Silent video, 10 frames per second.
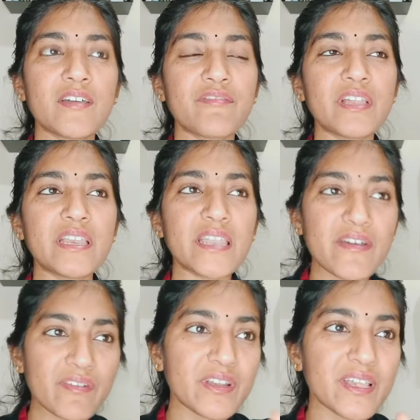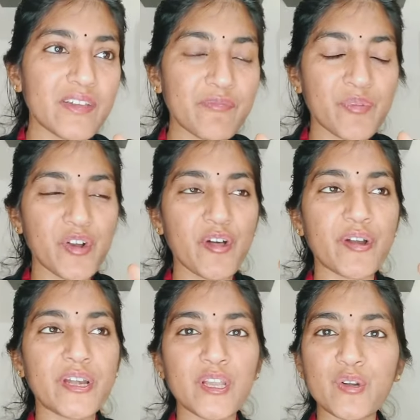वी नेवर गिव
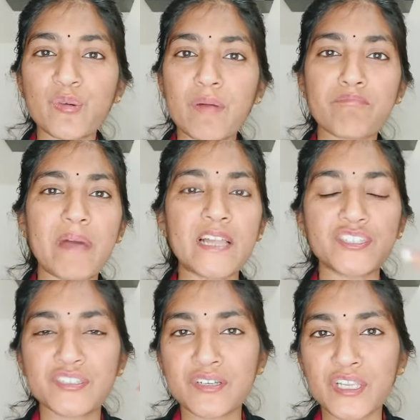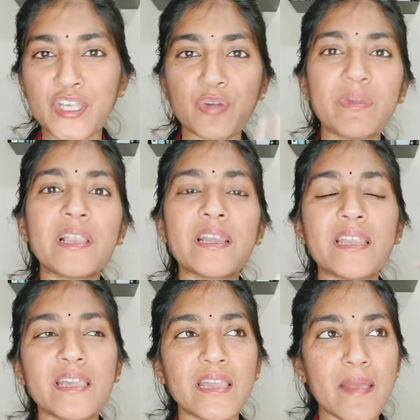प्रायोरिटी टू कंपैशन
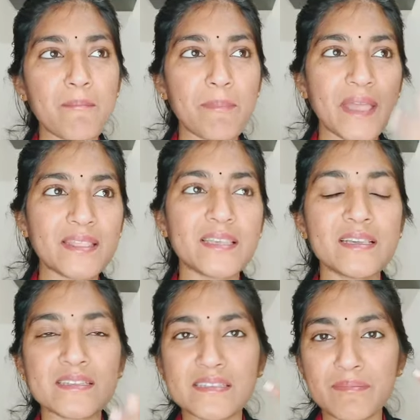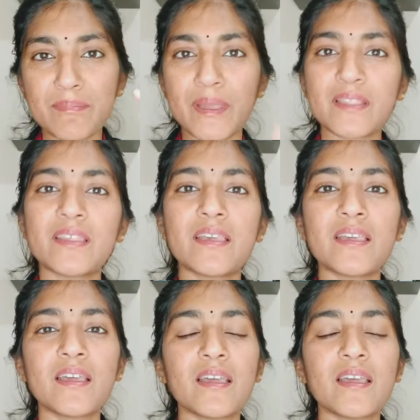ह्यूमिलिटी एम्पैथी सिंपैथी